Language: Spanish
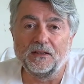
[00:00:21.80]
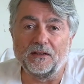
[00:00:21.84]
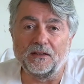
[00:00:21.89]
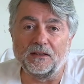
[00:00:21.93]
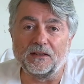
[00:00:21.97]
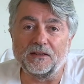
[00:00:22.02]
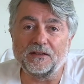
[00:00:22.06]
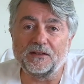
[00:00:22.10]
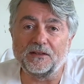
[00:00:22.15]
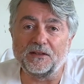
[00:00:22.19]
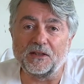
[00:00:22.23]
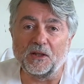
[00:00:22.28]

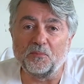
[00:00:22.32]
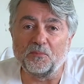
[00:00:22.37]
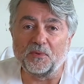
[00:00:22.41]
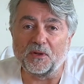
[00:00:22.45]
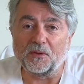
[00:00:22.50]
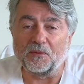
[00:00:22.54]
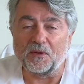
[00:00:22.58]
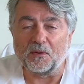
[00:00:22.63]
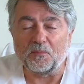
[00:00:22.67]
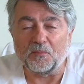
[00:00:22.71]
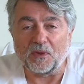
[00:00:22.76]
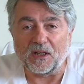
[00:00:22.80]
es
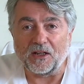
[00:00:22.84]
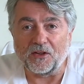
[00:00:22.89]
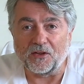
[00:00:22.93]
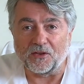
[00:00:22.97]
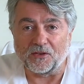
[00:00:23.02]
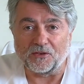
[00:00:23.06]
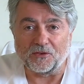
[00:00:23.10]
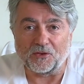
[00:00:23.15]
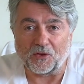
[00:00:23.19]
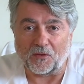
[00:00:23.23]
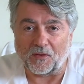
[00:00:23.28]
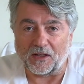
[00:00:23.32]
siempre
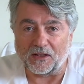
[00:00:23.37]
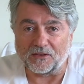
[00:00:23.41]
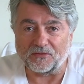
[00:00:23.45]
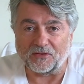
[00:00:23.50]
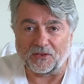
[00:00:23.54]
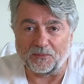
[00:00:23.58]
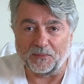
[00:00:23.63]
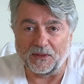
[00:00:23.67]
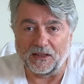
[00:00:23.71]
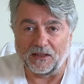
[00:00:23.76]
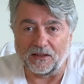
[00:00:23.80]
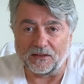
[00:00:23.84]
bienvenido en todas las
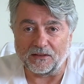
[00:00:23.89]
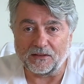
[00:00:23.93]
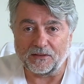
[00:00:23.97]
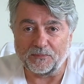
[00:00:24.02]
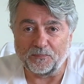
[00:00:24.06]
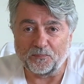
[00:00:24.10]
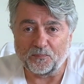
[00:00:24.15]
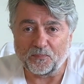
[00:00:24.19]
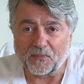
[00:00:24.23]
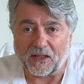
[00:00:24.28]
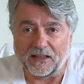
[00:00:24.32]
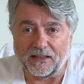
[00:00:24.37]
familias
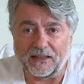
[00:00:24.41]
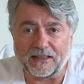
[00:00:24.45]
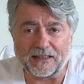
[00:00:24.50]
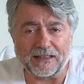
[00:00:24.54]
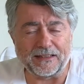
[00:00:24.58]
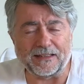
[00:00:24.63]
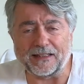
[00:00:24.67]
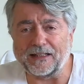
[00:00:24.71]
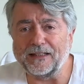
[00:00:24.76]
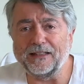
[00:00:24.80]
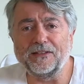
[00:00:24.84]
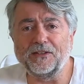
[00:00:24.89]
y que
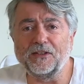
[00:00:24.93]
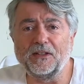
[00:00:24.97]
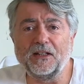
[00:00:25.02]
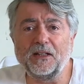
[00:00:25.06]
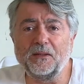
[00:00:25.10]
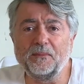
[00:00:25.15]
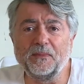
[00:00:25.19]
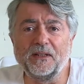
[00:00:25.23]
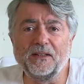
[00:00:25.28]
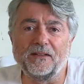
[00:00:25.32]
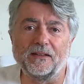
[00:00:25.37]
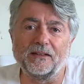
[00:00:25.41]

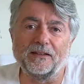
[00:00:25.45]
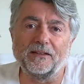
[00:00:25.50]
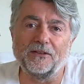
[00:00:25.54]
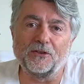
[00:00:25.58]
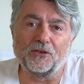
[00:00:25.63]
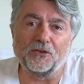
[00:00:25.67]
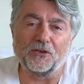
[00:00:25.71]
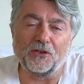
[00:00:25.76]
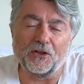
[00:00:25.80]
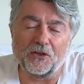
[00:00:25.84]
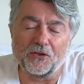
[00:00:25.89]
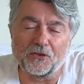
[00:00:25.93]
tradicionalmente
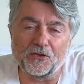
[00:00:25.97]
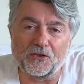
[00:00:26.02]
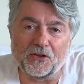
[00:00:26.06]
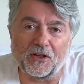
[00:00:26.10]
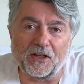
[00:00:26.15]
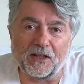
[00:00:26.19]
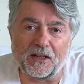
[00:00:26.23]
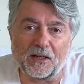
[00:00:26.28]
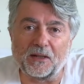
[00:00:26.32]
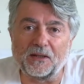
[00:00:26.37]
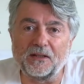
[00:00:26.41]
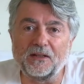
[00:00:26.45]
los niños
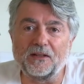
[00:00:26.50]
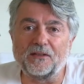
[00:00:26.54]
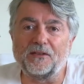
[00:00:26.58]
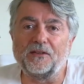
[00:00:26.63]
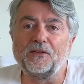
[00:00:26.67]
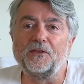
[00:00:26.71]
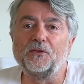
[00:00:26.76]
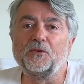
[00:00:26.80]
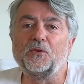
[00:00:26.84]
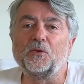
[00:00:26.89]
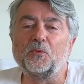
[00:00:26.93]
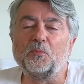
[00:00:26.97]
que han
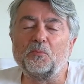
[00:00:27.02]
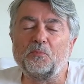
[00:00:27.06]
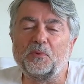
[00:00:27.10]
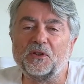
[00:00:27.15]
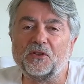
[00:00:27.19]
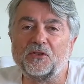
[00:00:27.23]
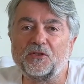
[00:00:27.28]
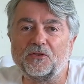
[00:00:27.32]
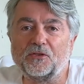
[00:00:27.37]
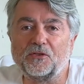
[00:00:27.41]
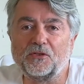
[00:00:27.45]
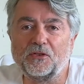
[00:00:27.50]
nacido con
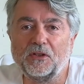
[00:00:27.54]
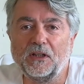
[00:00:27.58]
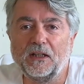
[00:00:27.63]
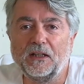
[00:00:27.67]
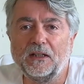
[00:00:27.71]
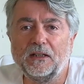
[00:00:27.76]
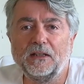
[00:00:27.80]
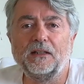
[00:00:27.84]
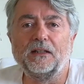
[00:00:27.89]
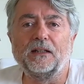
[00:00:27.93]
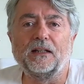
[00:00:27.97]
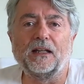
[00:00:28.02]
pesos
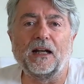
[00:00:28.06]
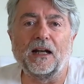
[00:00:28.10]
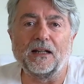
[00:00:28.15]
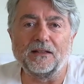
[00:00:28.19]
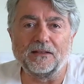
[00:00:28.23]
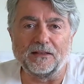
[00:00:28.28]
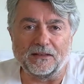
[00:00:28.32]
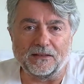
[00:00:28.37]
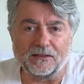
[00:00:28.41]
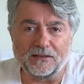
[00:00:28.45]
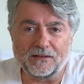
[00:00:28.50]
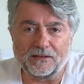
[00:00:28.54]

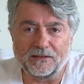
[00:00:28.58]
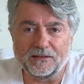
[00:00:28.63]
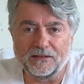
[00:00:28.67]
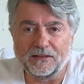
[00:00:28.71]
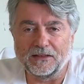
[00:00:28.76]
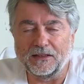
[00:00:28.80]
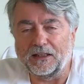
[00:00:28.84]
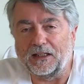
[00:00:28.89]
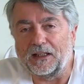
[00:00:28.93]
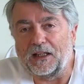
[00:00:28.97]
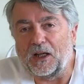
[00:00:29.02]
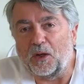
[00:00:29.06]
grandes,
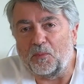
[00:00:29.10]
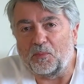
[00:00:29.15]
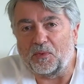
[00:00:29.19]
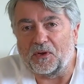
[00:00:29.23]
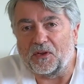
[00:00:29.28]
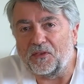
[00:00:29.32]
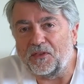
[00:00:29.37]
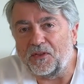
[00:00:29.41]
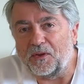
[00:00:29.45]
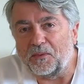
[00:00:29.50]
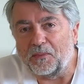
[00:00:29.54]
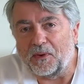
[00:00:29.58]
allá por
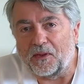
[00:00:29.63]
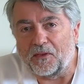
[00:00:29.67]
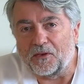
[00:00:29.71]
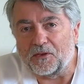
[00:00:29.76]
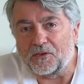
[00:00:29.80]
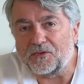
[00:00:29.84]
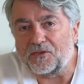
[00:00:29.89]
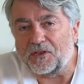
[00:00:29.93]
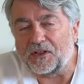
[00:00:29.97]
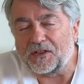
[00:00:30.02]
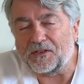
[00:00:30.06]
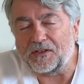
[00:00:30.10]
encima de
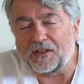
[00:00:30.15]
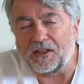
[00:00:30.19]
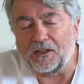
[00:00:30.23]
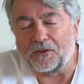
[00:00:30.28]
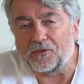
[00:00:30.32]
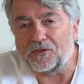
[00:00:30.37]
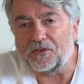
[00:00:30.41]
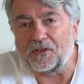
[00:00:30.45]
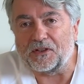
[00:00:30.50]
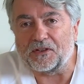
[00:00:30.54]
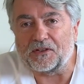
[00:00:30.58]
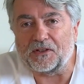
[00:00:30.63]
los 3
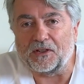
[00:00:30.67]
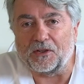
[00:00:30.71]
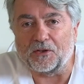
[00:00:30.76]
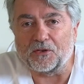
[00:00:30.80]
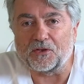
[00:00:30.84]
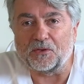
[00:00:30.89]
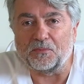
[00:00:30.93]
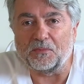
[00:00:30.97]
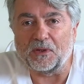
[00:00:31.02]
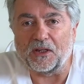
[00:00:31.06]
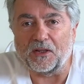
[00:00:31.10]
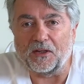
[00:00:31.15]
kilos, 3
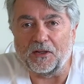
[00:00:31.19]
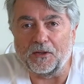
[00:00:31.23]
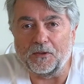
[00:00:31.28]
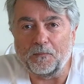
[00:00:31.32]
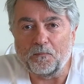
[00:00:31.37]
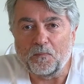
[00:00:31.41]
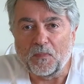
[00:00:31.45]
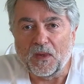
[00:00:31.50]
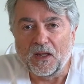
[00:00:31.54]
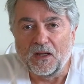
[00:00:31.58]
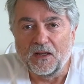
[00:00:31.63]
kilos y medio,